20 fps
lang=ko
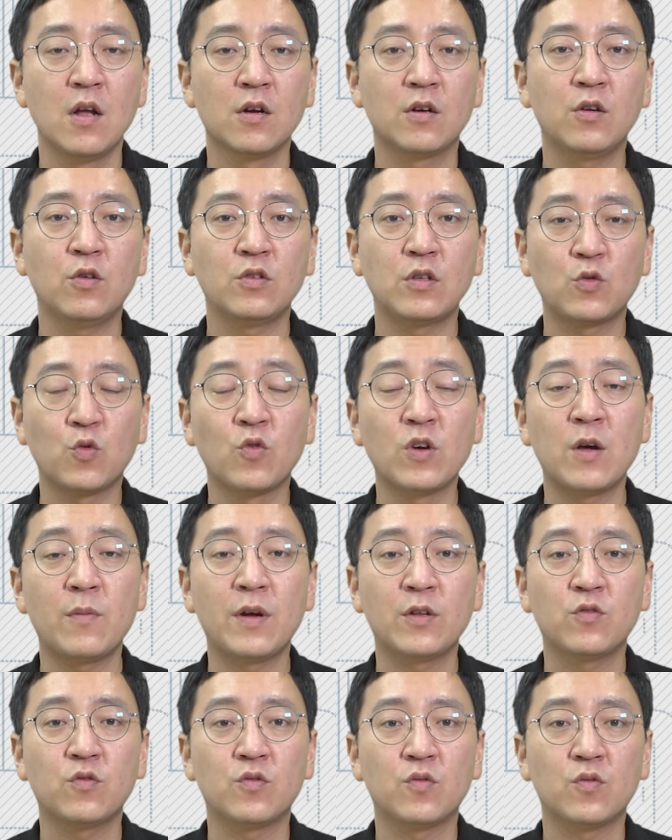그리고 이제
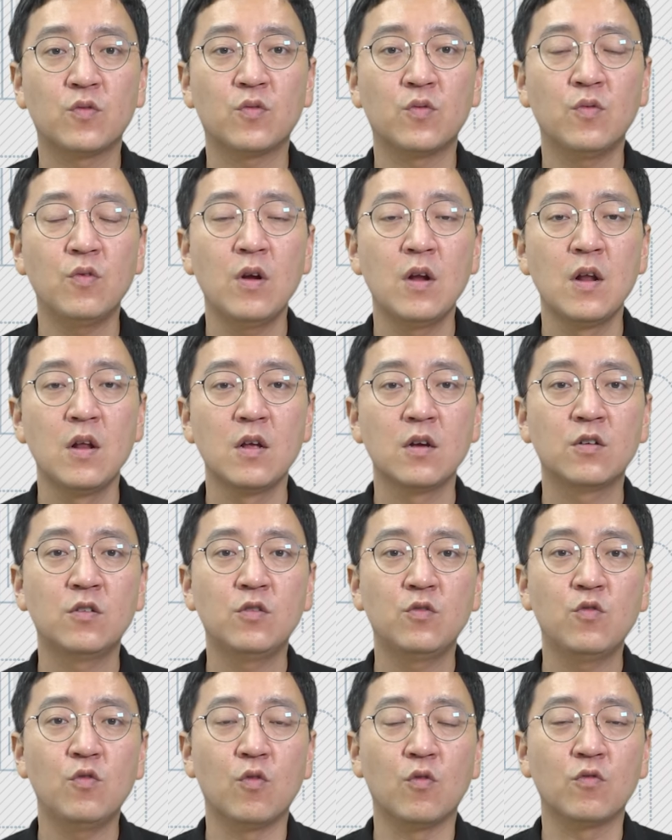동남아도 그렇고,
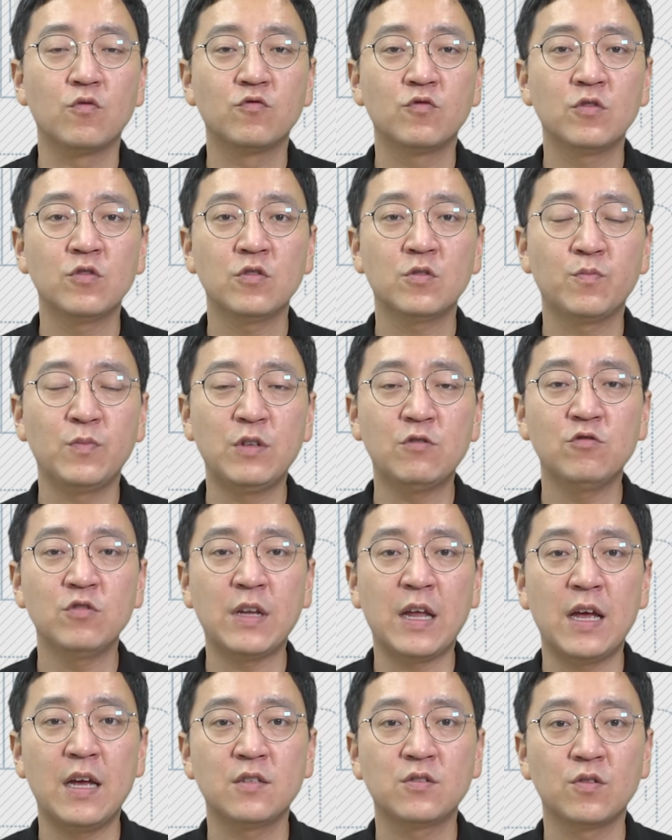그리고 미국
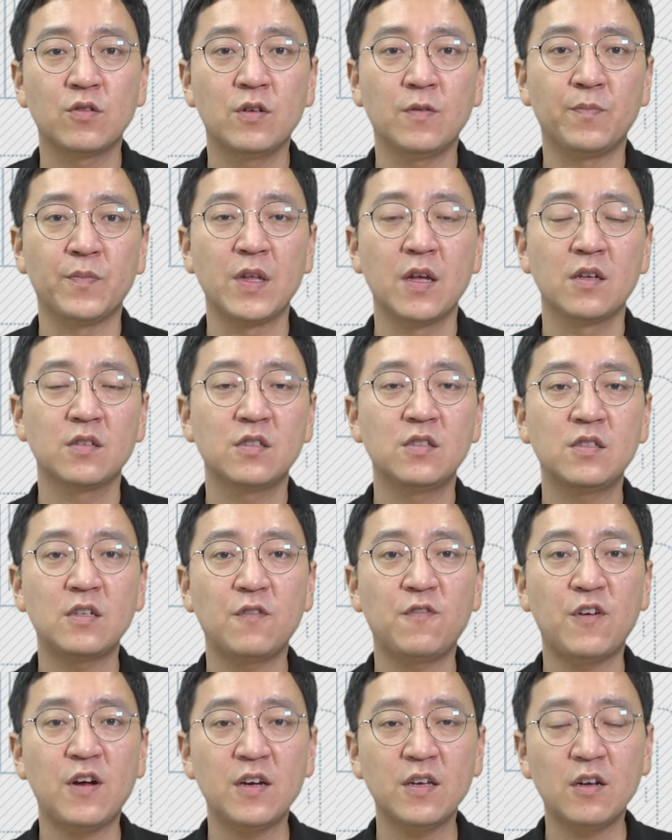내에서는
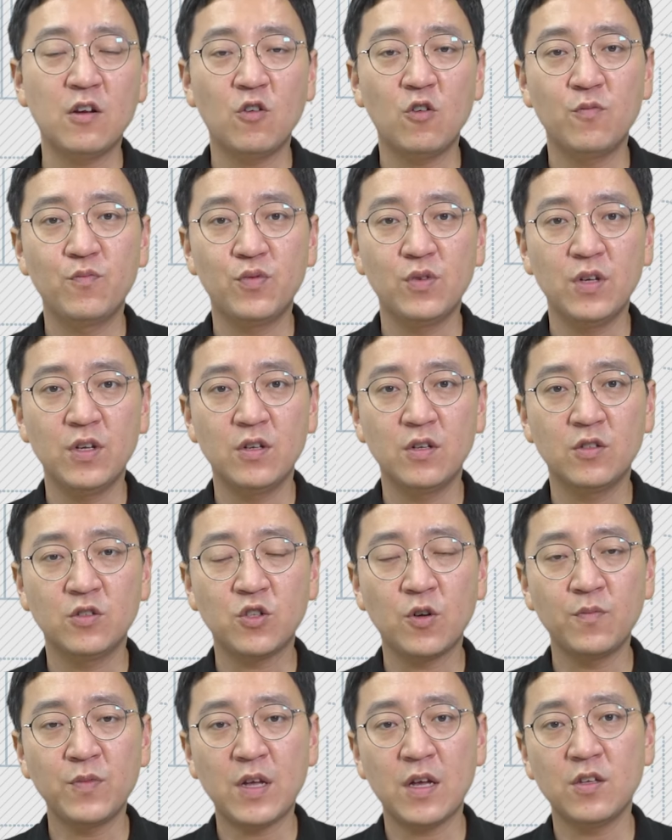진짜 팡이라고 불리는
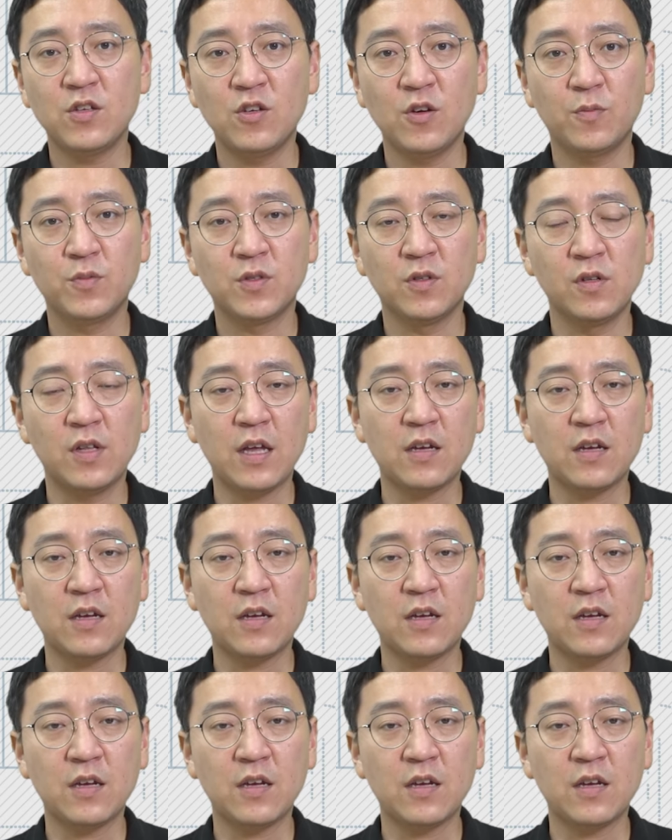첨단 기업들,